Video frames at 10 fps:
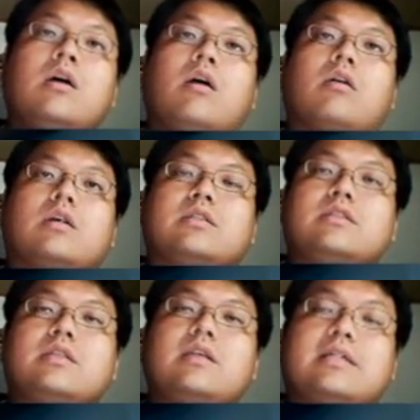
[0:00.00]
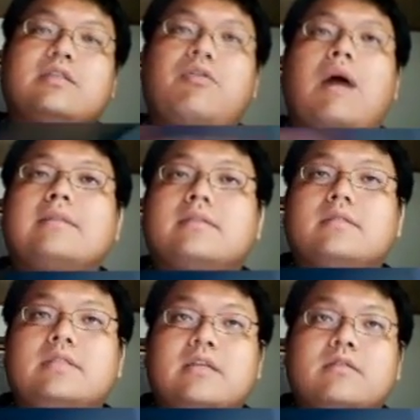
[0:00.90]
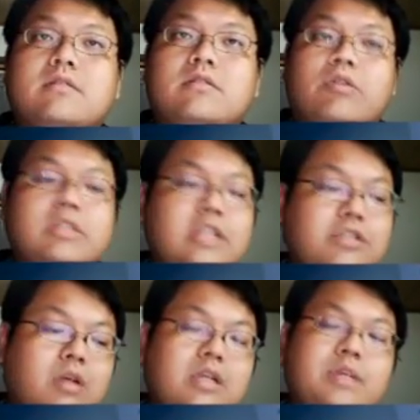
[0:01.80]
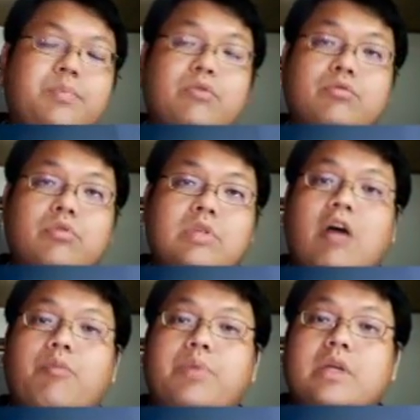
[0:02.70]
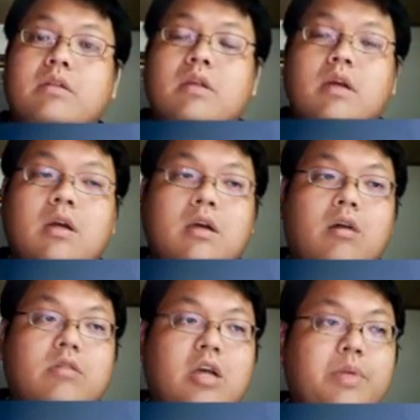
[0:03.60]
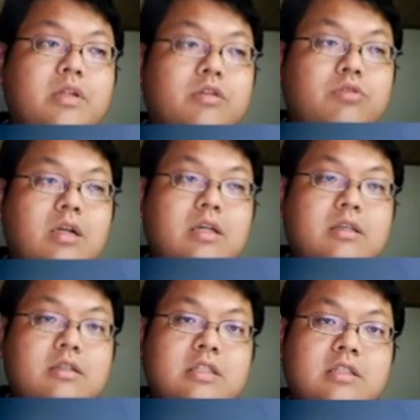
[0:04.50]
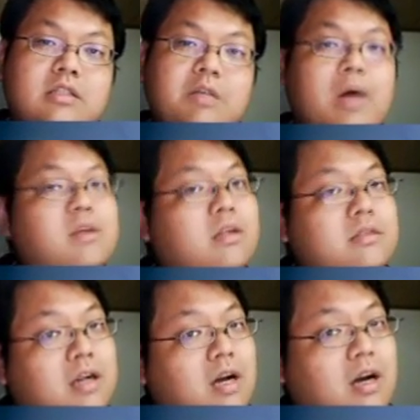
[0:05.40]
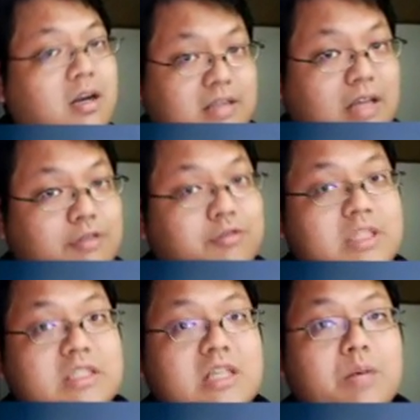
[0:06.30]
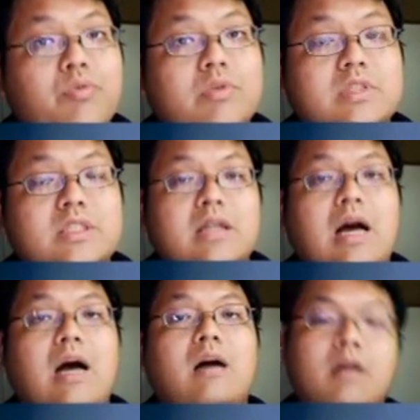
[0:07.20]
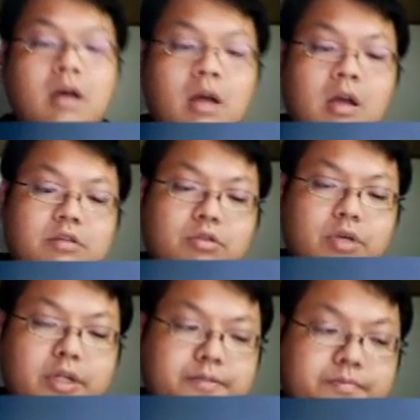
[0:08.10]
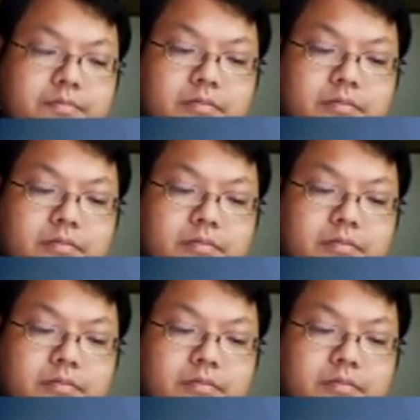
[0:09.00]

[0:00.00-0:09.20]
好，可是这个也是花时间。有一些专利，比如说药品，啊，药品的专利，你一般人大概很难去逆向破解它，哈。所以